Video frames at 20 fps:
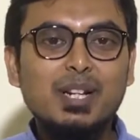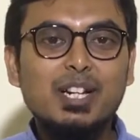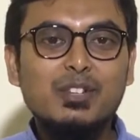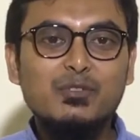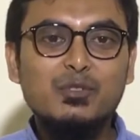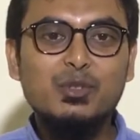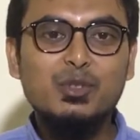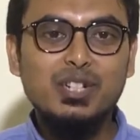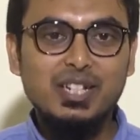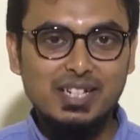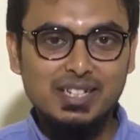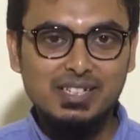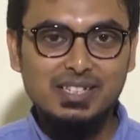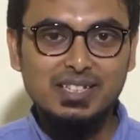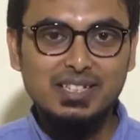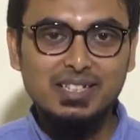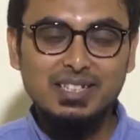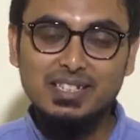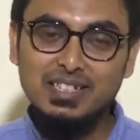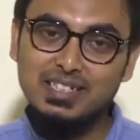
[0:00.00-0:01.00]
नाम है आईफोन
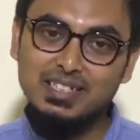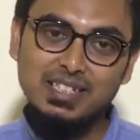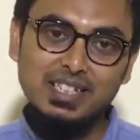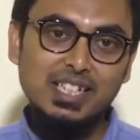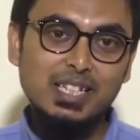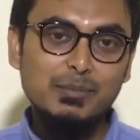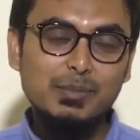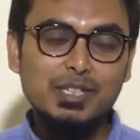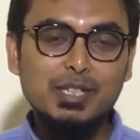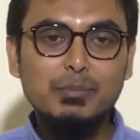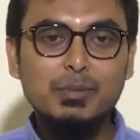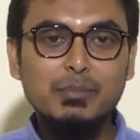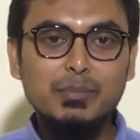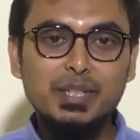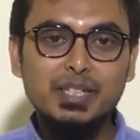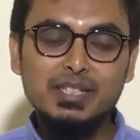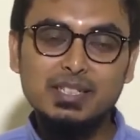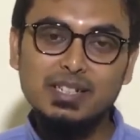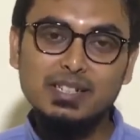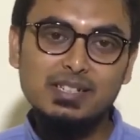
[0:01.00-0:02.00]
एसी इसकी कीमत
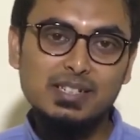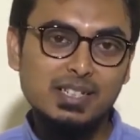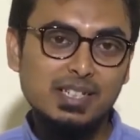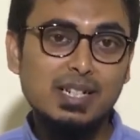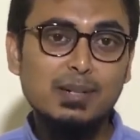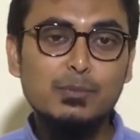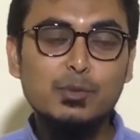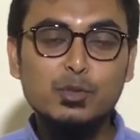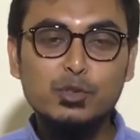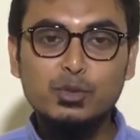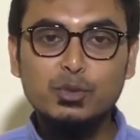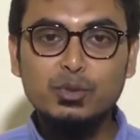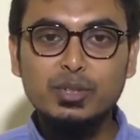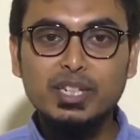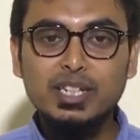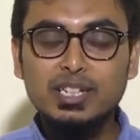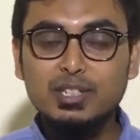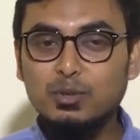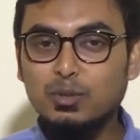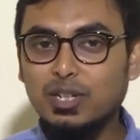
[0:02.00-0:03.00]
अभी बीस हजार से कम हो
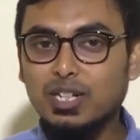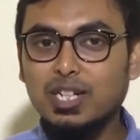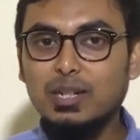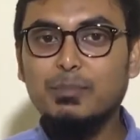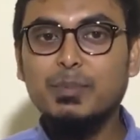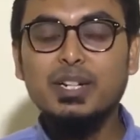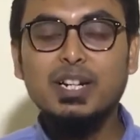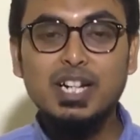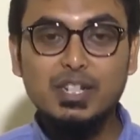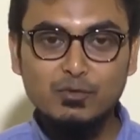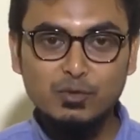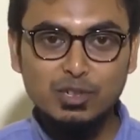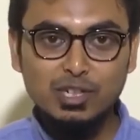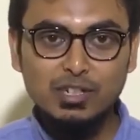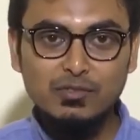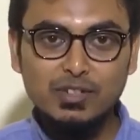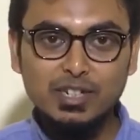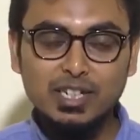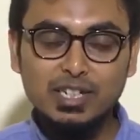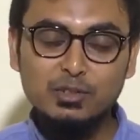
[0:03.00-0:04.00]
चुकी है तो अगर आप एक
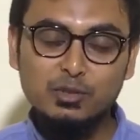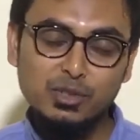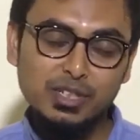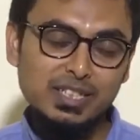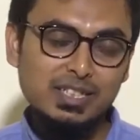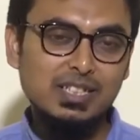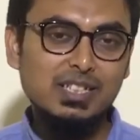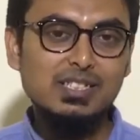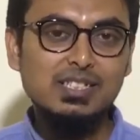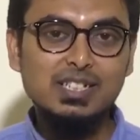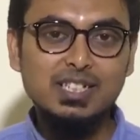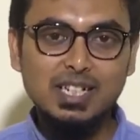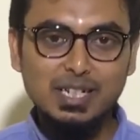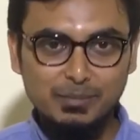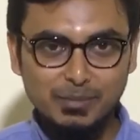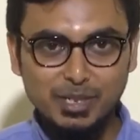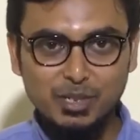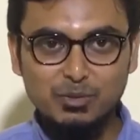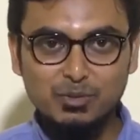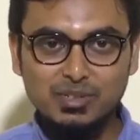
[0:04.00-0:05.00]
आईफोन लवर हैं तो इससे अच्छा
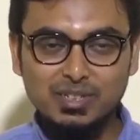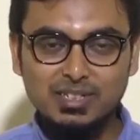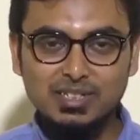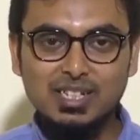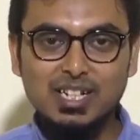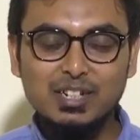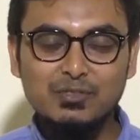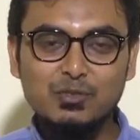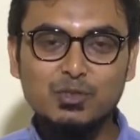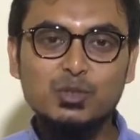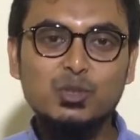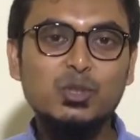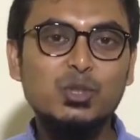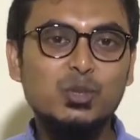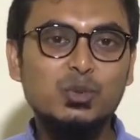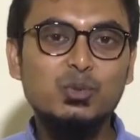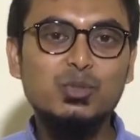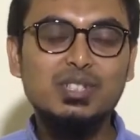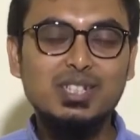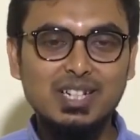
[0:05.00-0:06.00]
टाइम नहीं हो सकता आईफोन
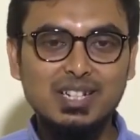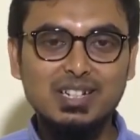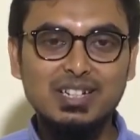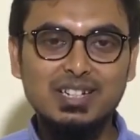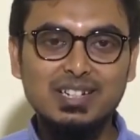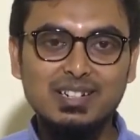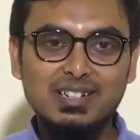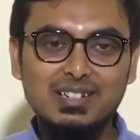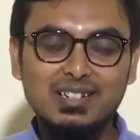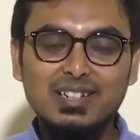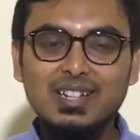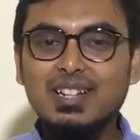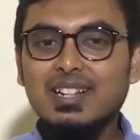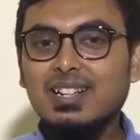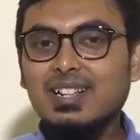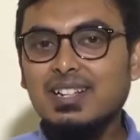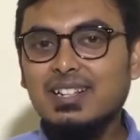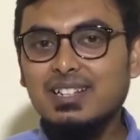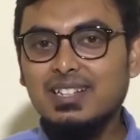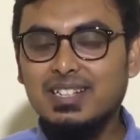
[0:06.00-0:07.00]
को यूज करने का
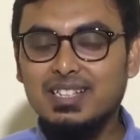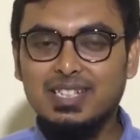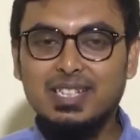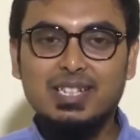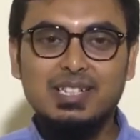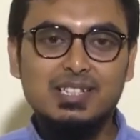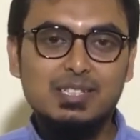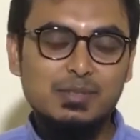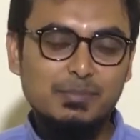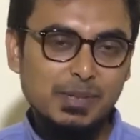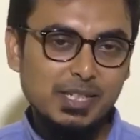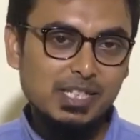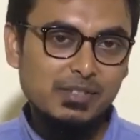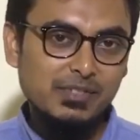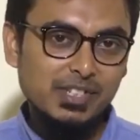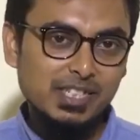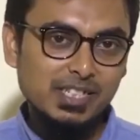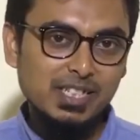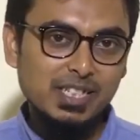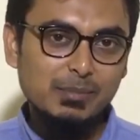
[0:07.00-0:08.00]
इसके
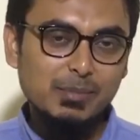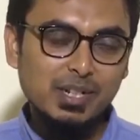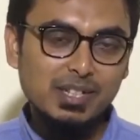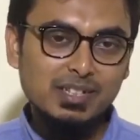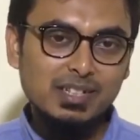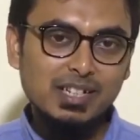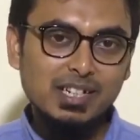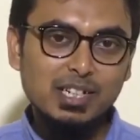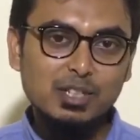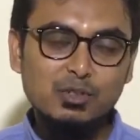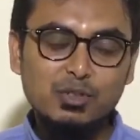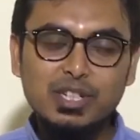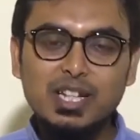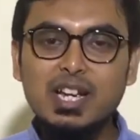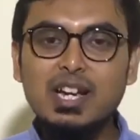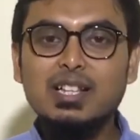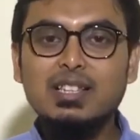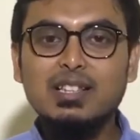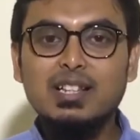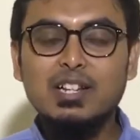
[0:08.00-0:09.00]
स्पेसिफिकेशन की बात करें तो
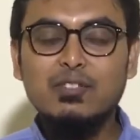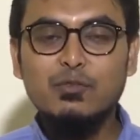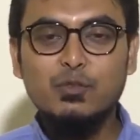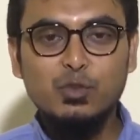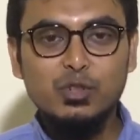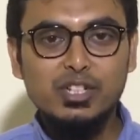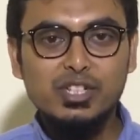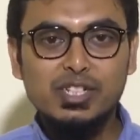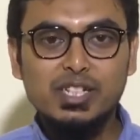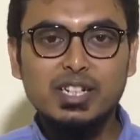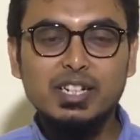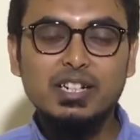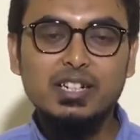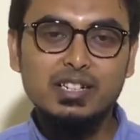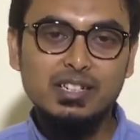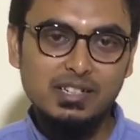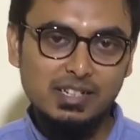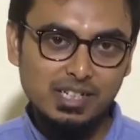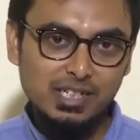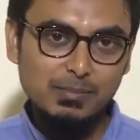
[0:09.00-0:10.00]
ये आता है फोर इंच के
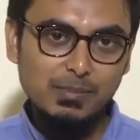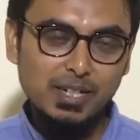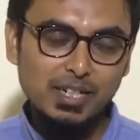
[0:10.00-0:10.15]
रेटिना